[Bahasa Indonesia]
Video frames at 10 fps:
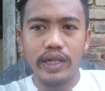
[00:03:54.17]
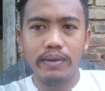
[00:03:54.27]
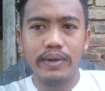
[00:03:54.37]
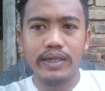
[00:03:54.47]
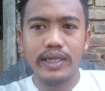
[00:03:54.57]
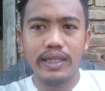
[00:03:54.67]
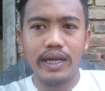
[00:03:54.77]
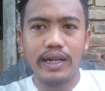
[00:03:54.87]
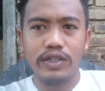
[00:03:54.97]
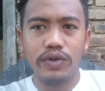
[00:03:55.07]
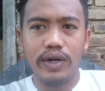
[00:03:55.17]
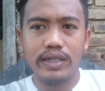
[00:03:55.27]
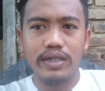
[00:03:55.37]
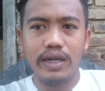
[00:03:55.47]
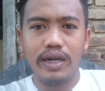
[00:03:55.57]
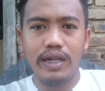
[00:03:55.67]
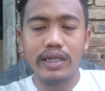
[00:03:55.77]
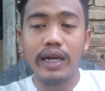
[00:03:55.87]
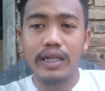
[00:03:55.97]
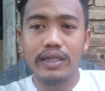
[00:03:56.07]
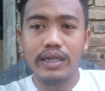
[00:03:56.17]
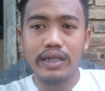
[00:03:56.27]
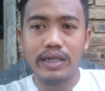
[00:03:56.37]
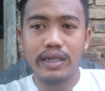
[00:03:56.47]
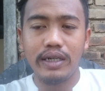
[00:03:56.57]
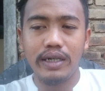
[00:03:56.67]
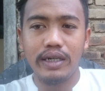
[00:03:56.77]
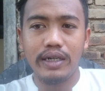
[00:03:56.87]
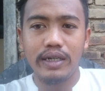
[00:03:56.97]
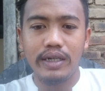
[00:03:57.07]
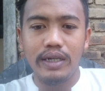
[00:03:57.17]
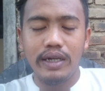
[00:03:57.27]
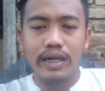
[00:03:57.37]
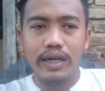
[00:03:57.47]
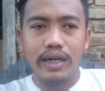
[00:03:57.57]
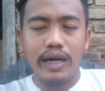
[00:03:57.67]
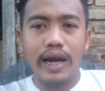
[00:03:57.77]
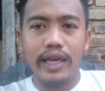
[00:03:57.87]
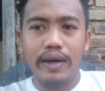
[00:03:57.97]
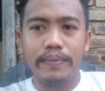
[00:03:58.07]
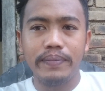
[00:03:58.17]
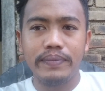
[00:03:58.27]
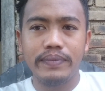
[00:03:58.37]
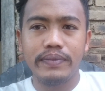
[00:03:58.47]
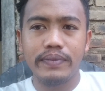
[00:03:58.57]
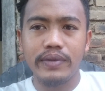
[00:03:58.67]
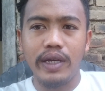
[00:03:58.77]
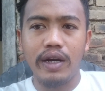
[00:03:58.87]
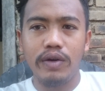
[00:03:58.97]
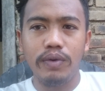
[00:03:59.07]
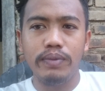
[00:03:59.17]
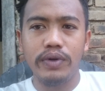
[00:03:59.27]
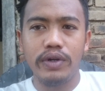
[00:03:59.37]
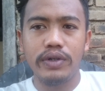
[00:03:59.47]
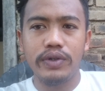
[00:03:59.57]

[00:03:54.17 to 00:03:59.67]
oke teman kita langsung aja lihat ke ayam yang umur